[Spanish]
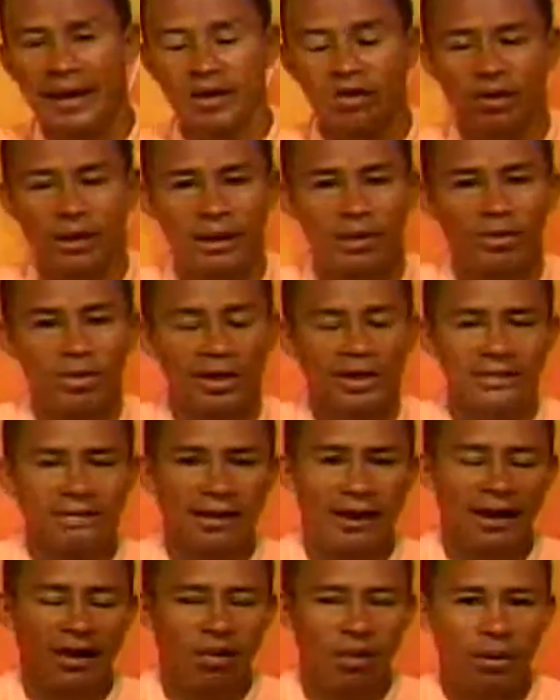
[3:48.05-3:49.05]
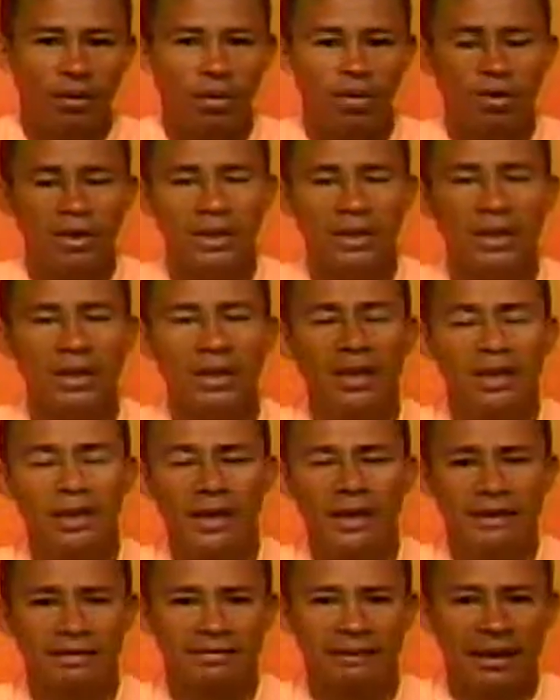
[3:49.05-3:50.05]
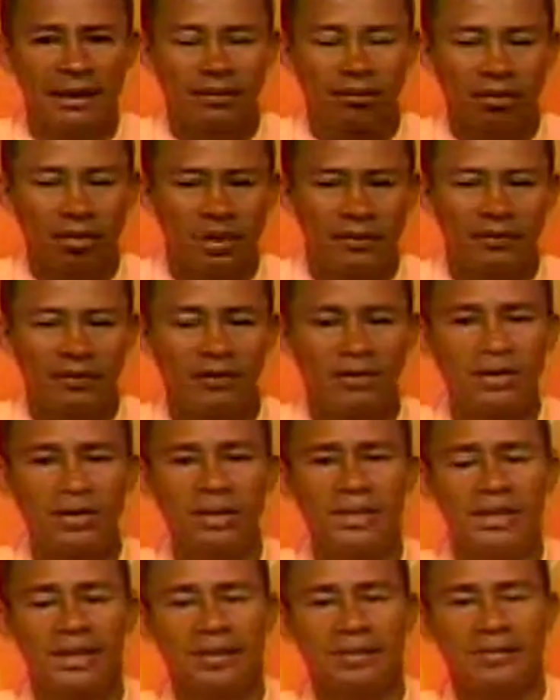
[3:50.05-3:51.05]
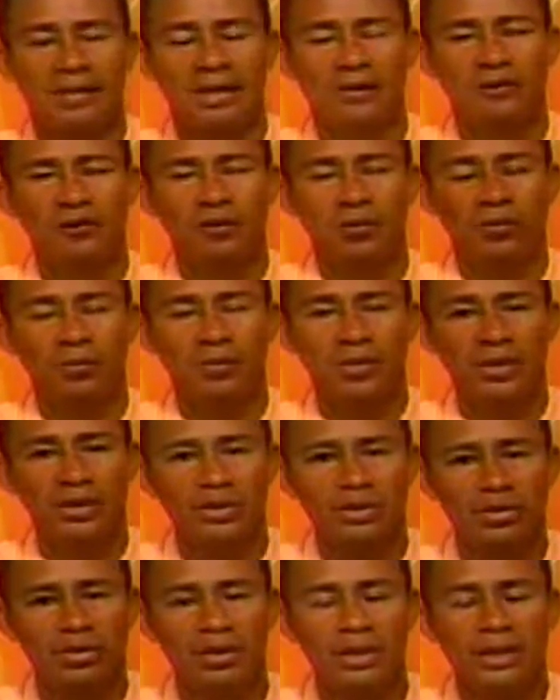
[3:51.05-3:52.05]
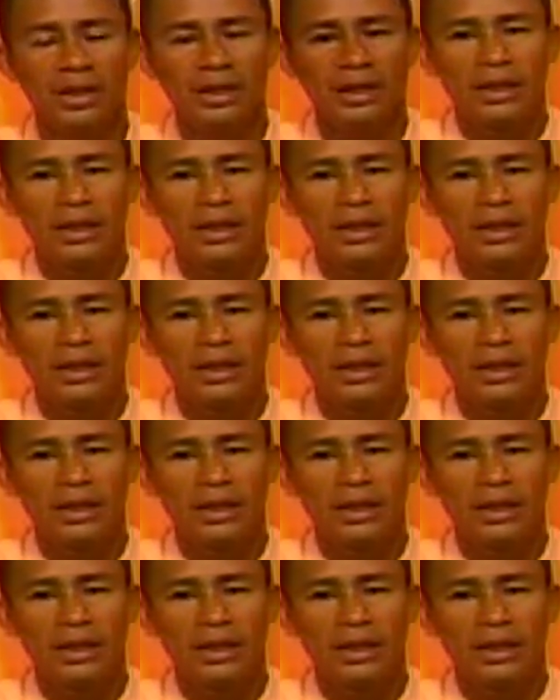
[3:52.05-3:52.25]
Recordemos que está el Ecuaboli, está el voleibol, está el fulbito,